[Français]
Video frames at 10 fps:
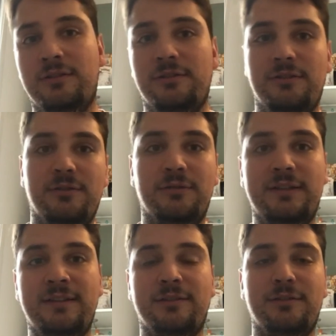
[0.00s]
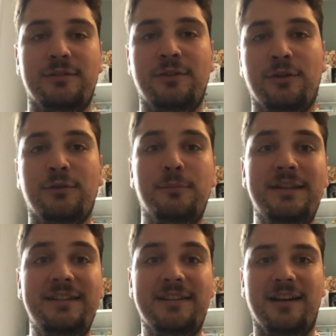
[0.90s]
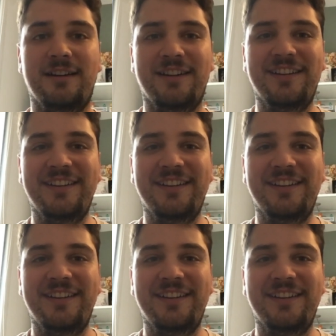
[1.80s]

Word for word: on va dire, d'ordre médical.